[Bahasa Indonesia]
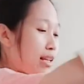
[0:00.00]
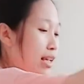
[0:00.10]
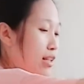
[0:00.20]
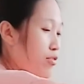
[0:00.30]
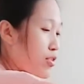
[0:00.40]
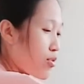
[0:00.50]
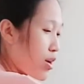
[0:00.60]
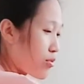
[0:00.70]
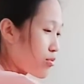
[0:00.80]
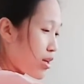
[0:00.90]
lihat video
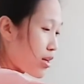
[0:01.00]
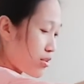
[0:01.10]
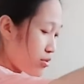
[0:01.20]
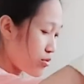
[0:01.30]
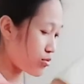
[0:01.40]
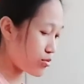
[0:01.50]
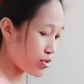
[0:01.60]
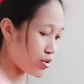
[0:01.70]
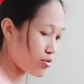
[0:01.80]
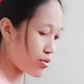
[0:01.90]
aku yang dulu
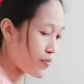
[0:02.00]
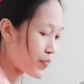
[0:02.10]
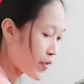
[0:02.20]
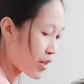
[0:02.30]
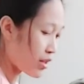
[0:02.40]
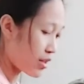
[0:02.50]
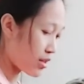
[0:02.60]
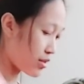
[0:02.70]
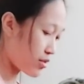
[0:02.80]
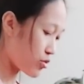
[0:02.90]
itu
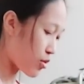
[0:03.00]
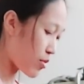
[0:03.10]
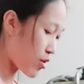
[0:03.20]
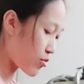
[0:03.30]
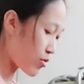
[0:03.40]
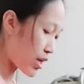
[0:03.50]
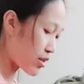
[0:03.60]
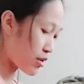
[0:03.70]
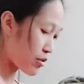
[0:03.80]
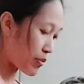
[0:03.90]
eh, suami aku kan
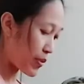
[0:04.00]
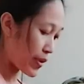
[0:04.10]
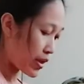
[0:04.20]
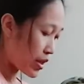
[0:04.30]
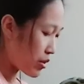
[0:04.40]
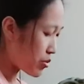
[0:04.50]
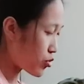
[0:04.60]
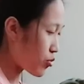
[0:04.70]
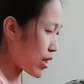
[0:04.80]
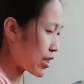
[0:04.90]

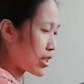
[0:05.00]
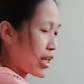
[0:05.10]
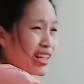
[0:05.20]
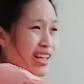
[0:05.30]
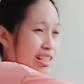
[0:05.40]
cuman nggak